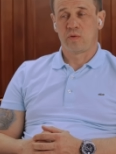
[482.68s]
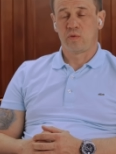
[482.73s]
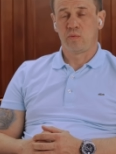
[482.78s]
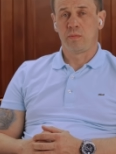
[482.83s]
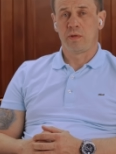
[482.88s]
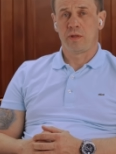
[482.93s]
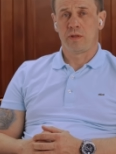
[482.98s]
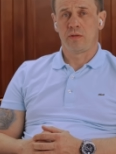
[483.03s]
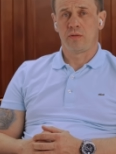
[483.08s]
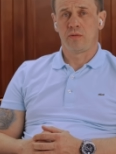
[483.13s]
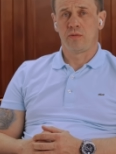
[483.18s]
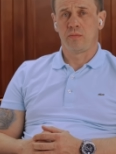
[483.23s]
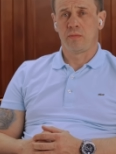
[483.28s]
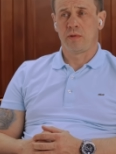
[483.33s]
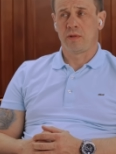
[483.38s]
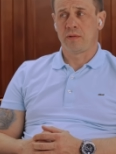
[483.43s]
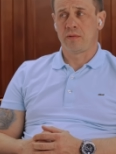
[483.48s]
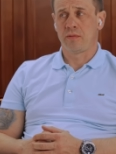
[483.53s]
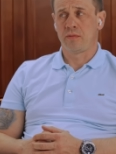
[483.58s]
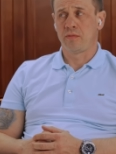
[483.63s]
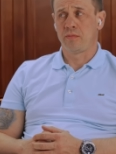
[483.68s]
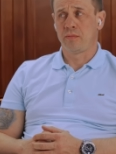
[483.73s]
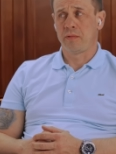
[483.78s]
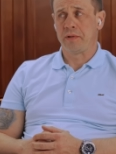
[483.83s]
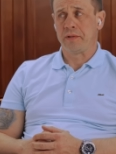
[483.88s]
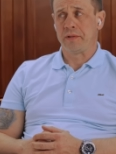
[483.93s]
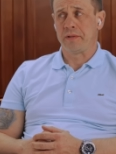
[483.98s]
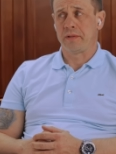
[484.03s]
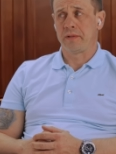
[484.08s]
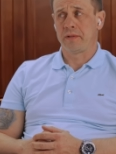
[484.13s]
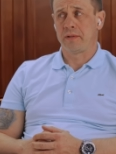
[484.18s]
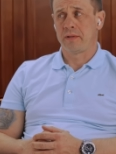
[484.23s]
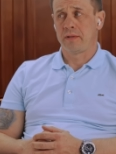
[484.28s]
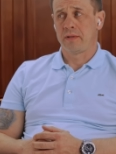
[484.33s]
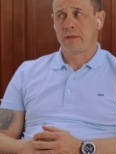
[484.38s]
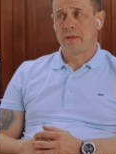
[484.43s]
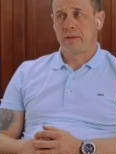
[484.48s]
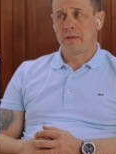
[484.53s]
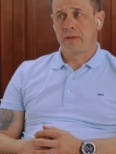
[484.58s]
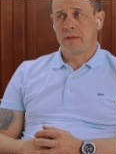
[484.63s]
Думайте, думайте, думайте.
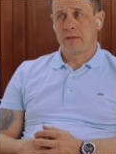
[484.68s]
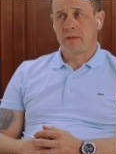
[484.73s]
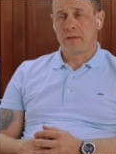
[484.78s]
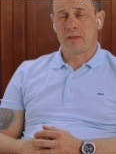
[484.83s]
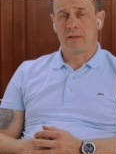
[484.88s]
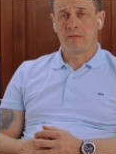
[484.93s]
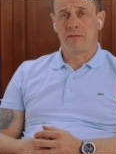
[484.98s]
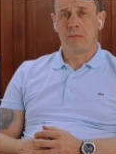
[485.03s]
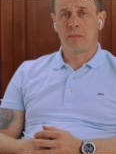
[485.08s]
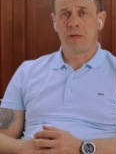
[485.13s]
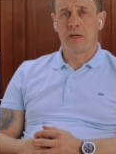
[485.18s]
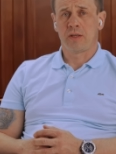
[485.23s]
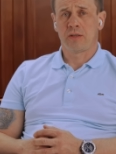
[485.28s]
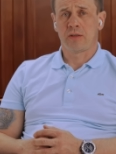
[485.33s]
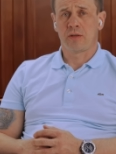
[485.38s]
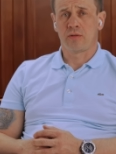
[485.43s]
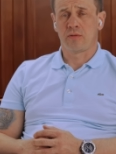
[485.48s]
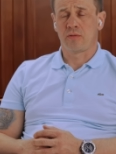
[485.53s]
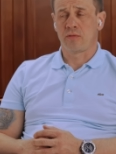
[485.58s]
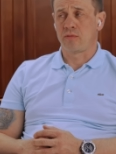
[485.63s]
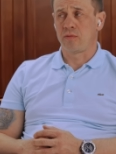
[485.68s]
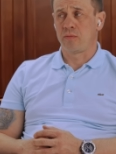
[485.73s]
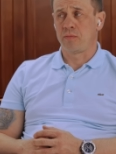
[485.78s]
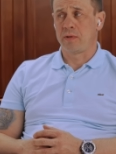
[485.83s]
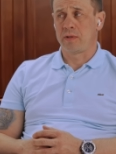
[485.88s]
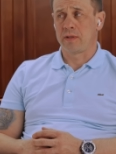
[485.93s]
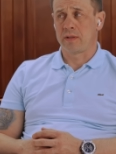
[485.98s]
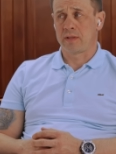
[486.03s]
Это вам кажется, что тупик.